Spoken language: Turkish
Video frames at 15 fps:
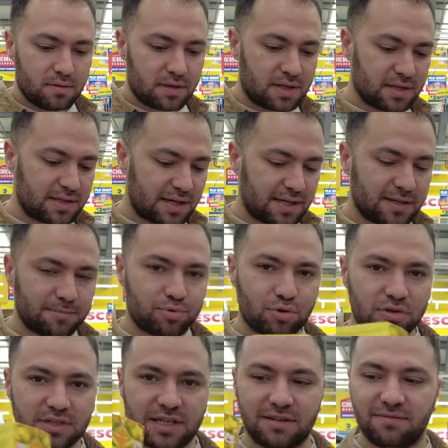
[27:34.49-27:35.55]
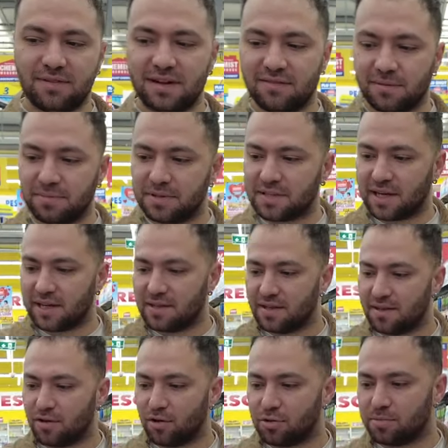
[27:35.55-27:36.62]
İki tane protein var ve bir tane
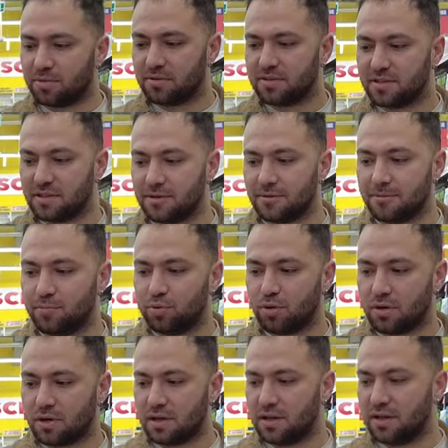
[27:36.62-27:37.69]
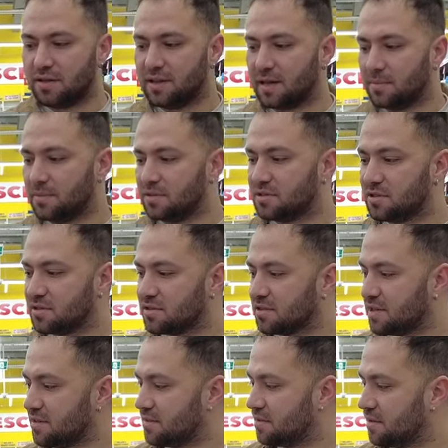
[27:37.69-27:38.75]
herbal tea, pukka, lemon
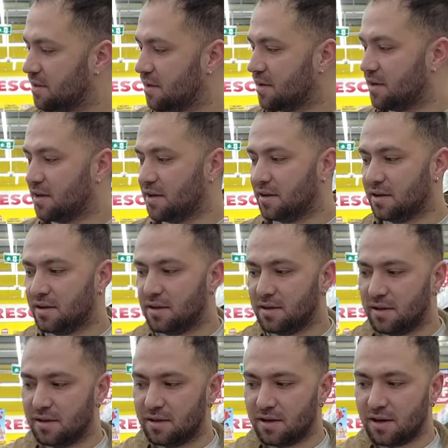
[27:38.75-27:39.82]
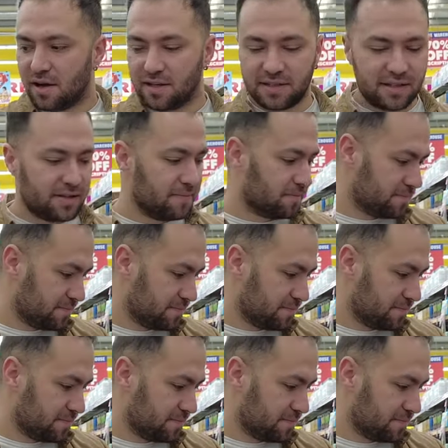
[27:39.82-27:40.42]
ginger and honey.